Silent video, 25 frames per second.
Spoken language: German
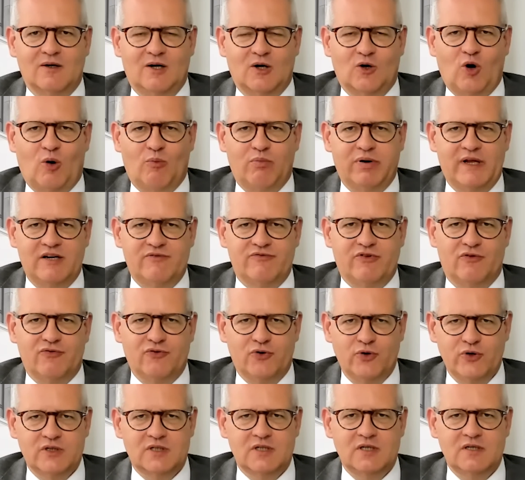äh, komplett
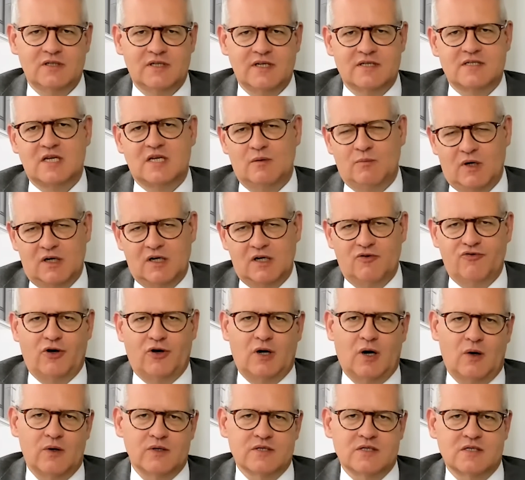verflüchtigt. Jetzt geht man
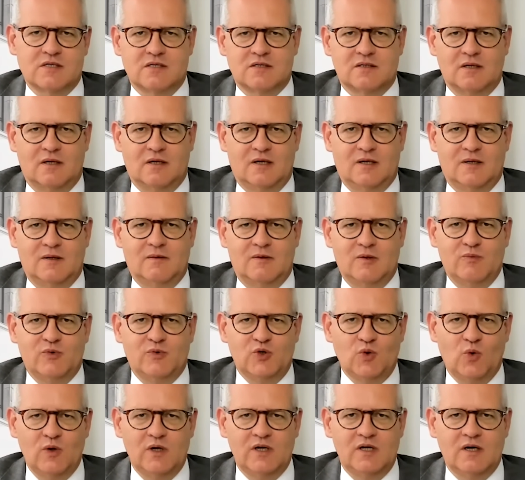davon aus, äh, im
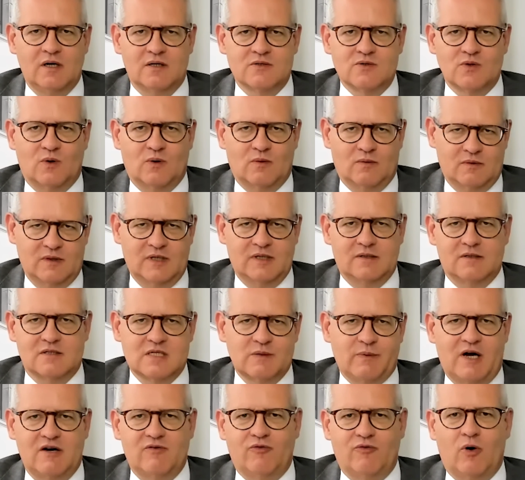Juli, also in
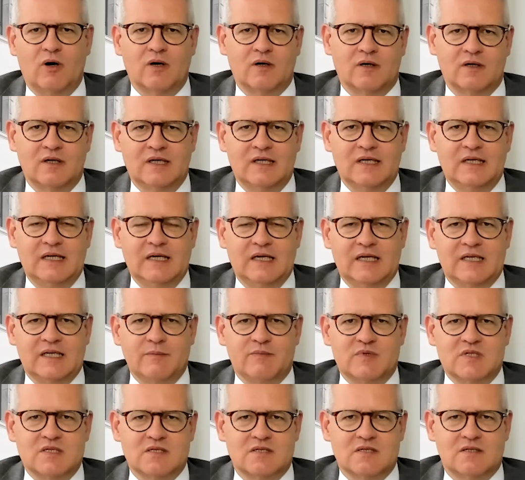zwei Wochen,
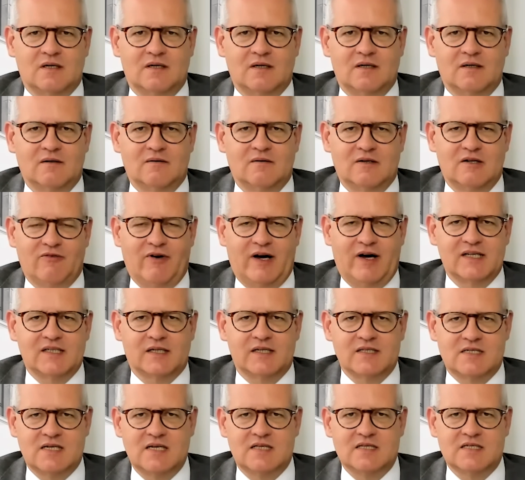gibt es äh, eine
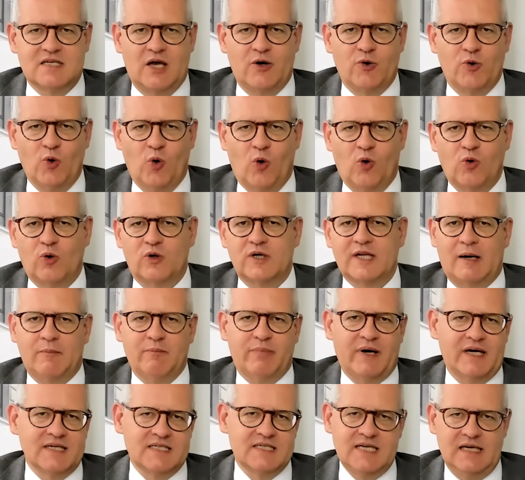weitere Zinserhöhung und dann
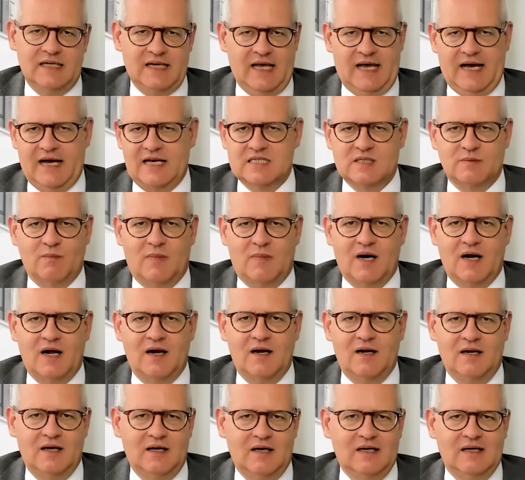passiert
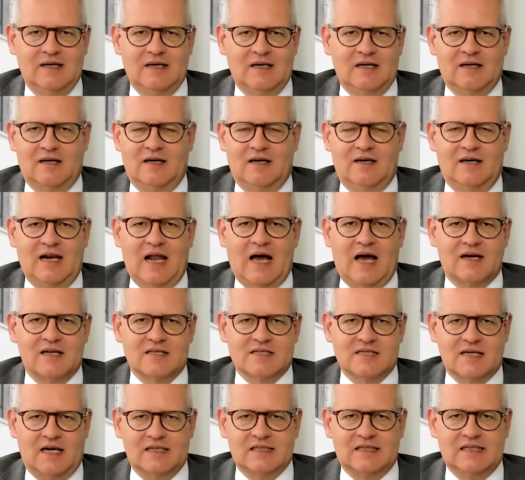erstmal äh, lange
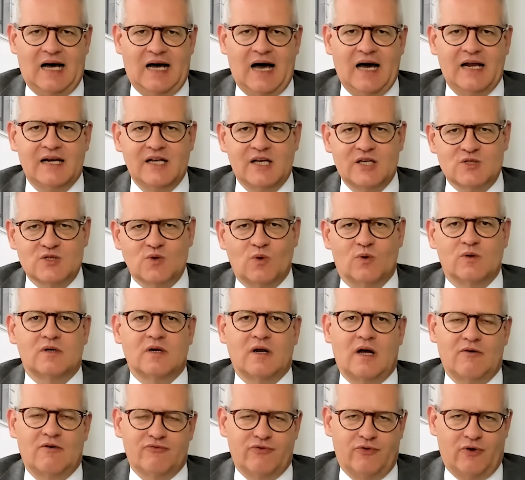Zeit gar nichts.
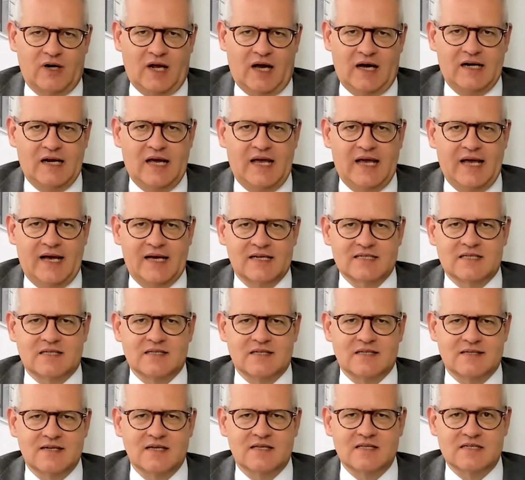Und von einer
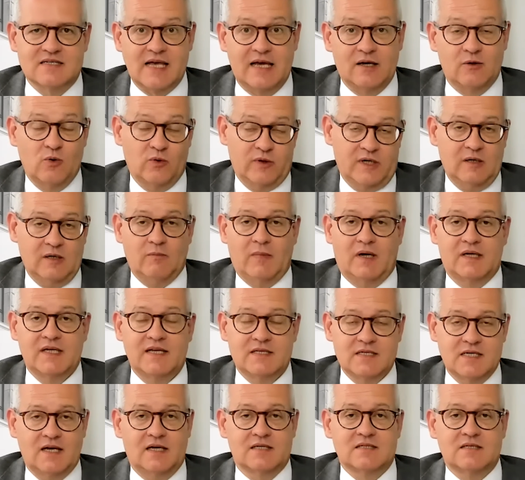ersten Zinssenkung geht man
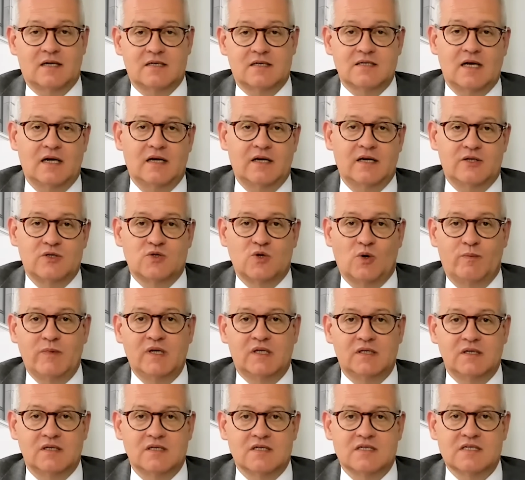jetzt erst tatsächlich zur
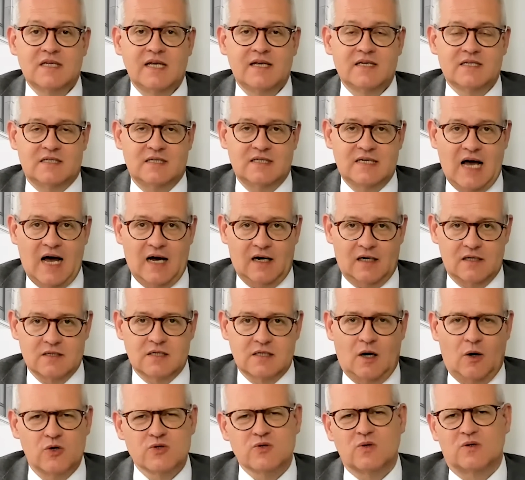Mitte des nächsten Jahres
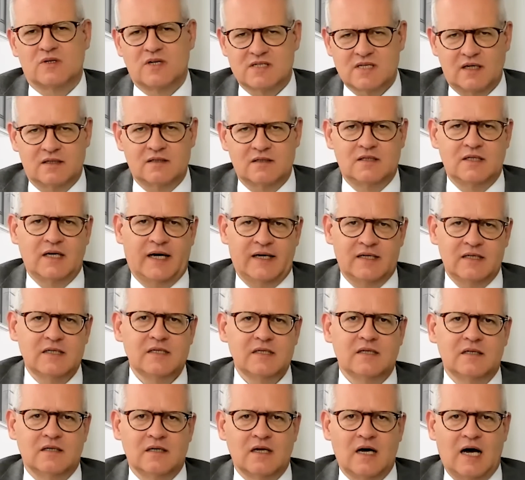aus und das hat die
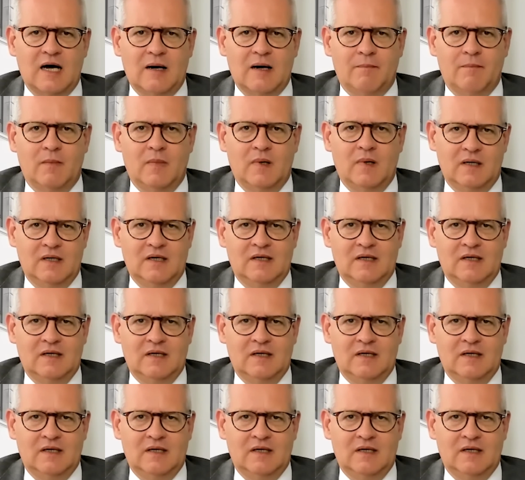Renditen am ähm,